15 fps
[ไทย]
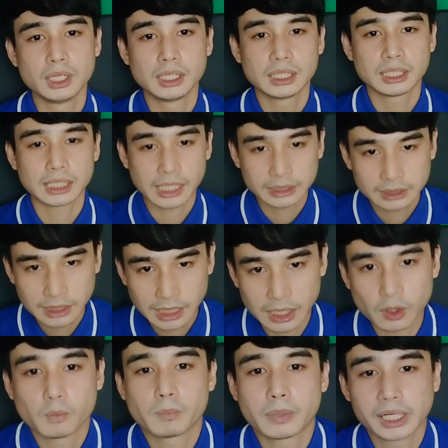การตลาดออก
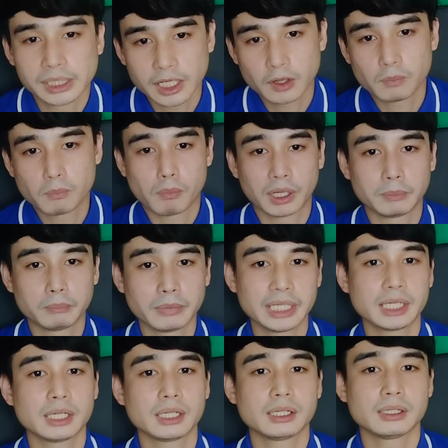ไปแล้วมัน
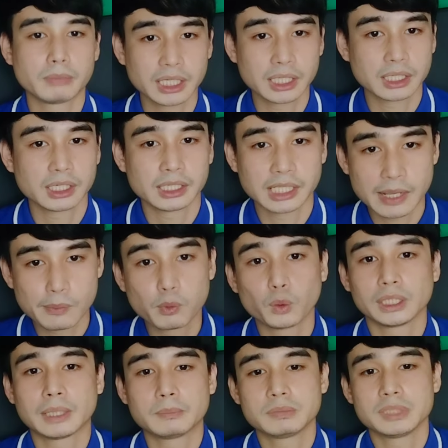ไม่เคยได้ผลลัพ
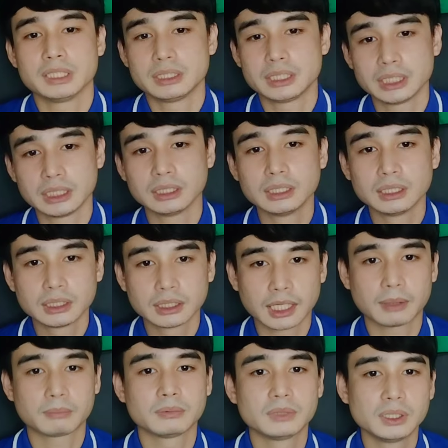ธ์จริงๆนะครับ
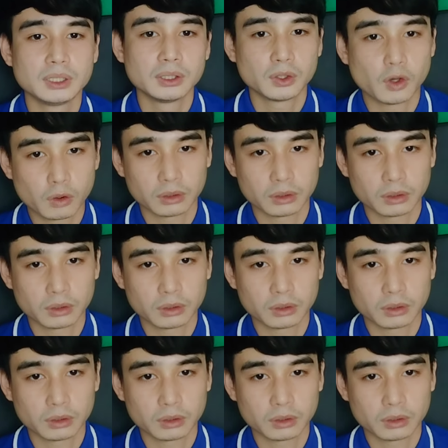ลอง